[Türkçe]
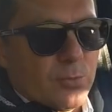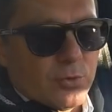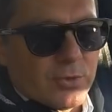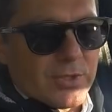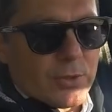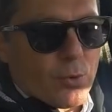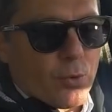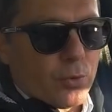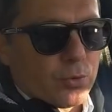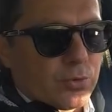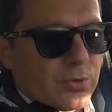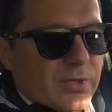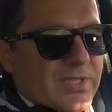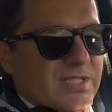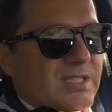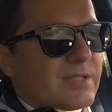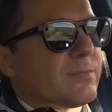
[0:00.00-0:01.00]
Onda
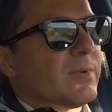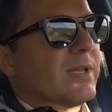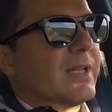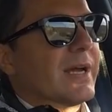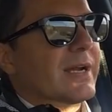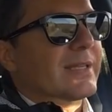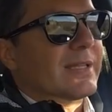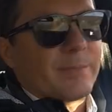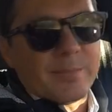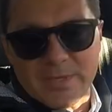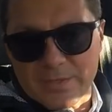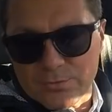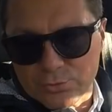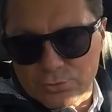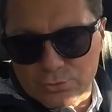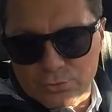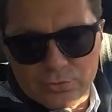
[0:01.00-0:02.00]
koltuk ısıtmalar da
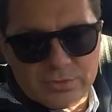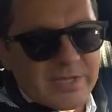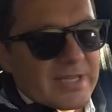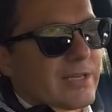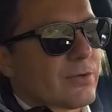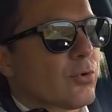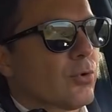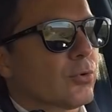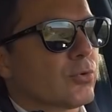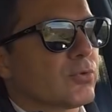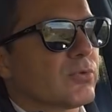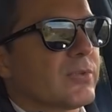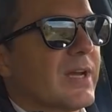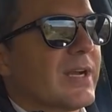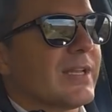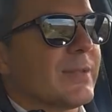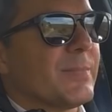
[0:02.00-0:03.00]
mevcuttu deri
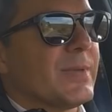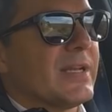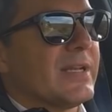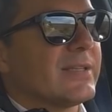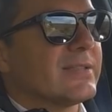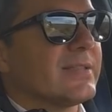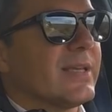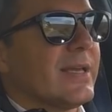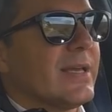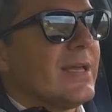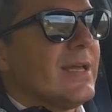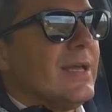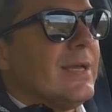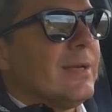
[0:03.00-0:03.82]
koltuklarla birlikte.